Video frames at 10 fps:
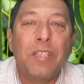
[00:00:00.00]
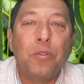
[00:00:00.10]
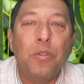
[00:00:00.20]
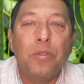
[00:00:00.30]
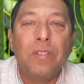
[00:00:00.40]
ve
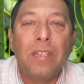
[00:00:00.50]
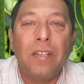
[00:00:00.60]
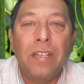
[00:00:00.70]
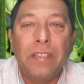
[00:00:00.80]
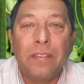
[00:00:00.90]
köyünden
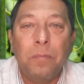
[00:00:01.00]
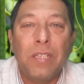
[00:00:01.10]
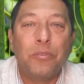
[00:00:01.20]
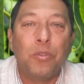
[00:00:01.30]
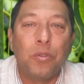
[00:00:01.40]

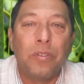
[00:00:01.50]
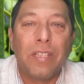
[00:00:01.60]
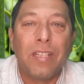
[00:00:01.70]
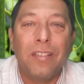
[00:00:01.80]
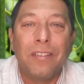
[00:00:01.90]
ayrılmak
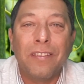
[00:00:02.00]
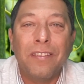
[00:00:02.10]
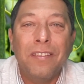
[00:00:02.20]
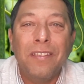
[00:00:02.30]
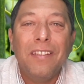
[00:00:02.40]
zorunda
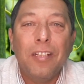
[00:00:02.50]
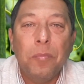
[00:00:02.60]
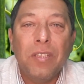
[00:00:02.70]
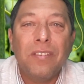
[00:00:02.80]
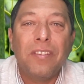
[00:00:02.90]
kaldı.
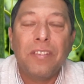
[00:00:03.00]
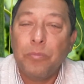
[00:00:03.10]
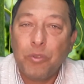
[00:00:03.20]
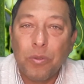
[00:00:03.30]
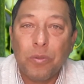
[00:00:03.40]
Ama
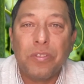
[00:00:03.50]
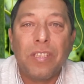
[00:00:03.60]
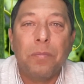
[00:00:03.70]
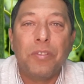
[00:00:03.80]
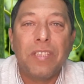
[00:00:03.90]
tarım çok
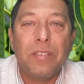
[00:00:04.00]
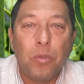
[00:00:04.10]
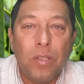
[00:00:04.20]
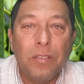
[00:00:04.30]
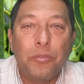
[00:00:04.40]
güzel bir şey,
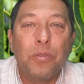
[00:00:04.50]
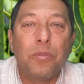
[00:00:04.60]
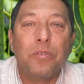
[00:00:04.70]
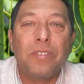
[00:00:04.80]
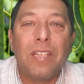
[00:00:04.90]
doğa
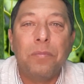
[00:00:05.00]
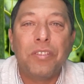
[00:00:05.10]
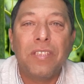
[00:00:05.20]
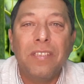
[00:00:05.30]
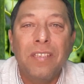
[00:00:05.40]
çok güzel bir
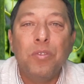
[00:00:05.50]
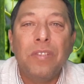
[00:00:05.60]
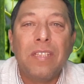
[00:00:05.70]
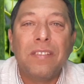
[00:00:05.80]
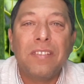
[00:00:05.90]
şey.
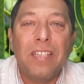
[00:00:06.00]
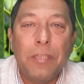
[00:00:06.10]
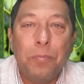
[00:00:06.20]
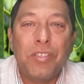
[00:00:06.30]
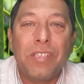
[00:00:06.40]
Bunlara
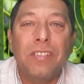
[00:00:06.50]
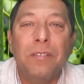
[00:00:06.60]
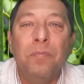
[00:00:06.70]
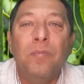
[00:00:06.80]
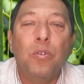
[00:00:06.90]
sahip çıkalım,
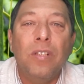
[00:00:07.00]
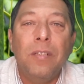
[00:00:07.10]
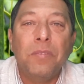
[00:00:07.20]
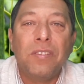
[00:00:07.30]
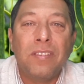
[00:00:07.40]

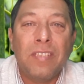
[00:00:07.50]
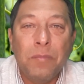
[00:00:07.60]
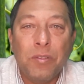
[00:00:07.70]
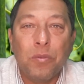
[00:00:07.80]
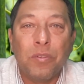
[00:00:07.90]
doğamızı
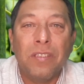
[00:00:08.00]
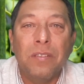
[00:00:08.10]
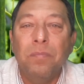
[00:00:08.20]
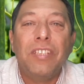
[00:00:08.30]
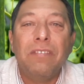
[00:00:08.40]
temiz
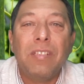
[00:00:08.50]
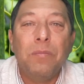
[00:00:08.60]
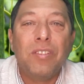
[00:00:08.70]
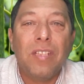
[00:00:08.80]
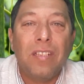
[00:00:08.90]
tutalım,
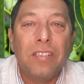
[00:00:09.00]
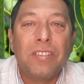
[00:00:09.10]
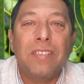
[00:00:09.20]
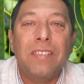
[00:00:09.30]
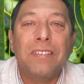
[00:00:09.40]
çevremizi
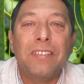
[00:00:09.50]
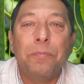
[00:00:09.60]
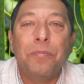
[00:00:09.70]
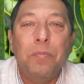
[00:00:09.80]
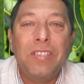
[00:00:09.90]

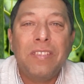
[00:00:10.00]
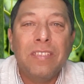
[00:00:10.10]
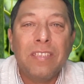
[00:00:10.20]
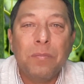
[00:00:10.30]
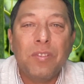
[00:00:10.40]
ağaçlandırıp
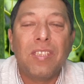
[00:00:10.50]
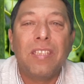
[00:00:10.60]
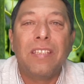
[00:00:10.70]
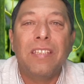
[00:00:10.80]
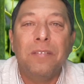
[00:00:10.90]
bitkilerimizi
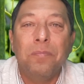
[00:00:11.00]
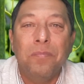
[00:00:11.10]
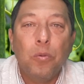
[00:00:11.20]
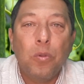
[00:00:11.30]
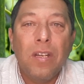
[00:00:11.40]
ekelim.
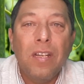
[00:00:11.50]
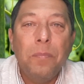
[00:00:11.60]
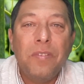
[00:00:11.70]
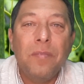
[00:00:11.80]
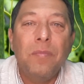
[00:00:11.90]

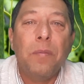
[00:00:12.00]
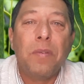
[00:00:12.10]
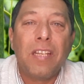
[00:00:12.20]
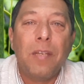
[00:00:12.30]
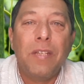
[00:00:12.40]
Doğa bizimle
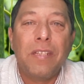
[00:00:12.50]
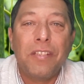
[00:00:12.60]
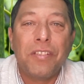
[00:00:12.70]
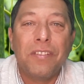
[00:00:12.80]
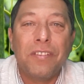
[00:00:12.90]
beraber
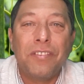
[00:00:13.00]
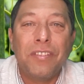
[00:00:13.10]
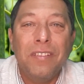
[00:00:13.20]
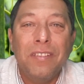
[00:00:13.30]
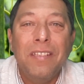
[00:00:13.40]
yaşadıkça
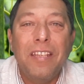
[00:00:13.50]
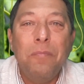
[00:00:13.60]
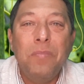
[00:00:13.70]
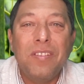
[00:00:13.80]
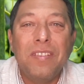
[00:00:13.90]

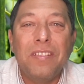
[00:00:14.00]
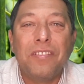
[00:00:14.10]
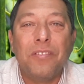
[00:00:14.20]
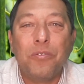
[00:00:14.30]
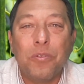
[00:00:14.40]
hem bizler
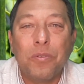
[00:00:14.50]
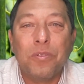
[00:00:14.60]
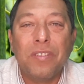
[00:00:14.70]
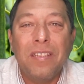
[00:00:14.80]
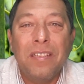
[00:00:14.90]
için çok
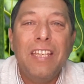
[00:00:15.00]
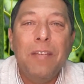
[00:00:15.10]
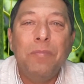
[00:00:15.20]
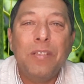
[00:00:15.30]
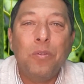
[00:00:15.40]
güzel
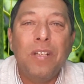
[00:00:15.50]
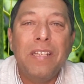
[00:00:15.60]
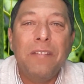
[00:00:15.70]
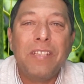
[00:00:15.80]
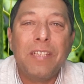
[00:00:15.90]
hem de
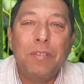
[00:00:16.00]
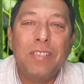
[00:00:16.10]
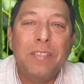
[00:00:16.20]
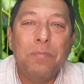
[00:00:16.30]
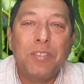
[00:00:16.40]
doğaya
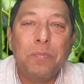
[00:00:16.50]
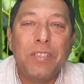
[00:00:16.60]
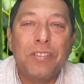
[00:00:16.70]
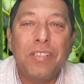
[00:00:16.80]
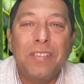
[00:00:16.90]
verebildiğimiz
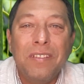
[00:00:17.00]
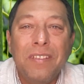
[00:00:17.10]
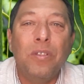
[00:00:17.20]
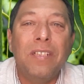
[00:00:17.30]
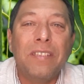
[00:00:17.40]
bir can
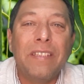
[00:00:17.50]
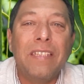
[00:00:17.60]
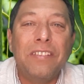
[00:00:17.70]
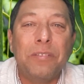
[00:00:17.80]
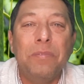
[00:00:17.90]
doğanın
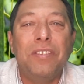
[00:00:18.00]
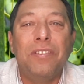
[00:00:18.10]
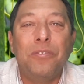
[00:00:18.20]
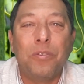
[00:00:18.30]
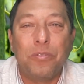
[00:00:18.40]
gelişimi
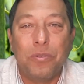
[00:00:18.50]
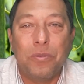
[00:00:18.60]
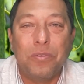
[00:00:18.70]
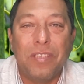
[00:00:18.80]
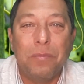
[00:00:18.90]
için çok çok
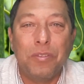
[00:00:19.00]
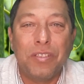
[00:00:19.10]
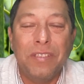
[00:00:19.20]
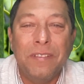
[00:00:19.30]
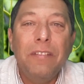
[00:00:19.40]
güzel bir
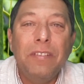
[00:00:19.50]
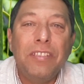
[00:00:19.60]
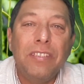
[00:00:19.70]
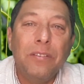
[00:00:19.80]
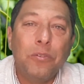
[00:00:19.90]
şey. Evet
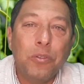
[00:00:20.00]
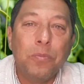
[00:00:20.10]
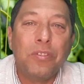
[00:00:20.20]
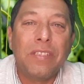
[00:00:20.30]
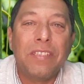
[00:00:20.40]
şimdi
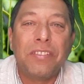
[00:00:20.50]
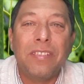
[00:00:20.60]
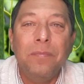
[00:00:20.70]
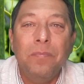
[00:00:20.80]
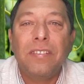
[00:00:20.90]
konumuza
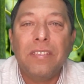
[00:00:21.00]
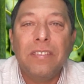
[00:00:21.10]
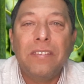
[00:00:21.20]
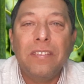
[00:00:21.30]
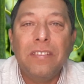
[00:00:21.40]
geçelim.
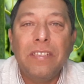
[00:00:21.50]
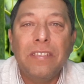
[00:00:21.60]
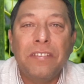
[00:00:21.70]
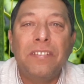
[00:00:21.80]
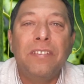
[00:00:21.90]
Salatalık
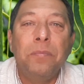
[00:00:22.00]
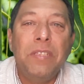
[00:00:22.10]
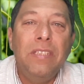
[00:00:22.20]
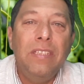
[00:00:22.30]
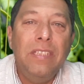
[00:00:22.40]

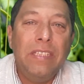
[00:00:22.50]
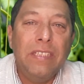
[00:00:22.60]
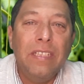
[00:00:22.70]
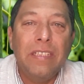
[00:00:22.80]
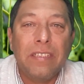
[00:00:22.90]
yetiştirmeyi
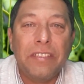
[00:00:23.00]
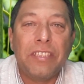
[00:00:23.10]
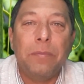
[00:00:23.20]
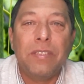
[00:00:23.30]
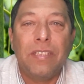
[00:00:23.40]
iki ayrı
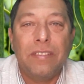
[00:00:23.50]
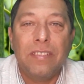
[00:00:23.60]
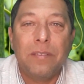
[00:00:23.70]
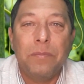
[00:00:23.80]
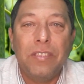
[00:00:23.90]
aşamada
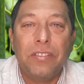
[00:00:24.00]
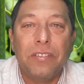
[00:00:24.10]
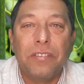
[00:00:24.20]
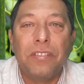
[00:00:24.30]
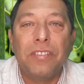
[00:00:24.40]
anlatmaya
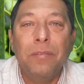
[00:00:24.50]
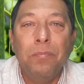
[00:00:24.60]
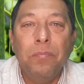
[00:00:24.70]
çalışacağım.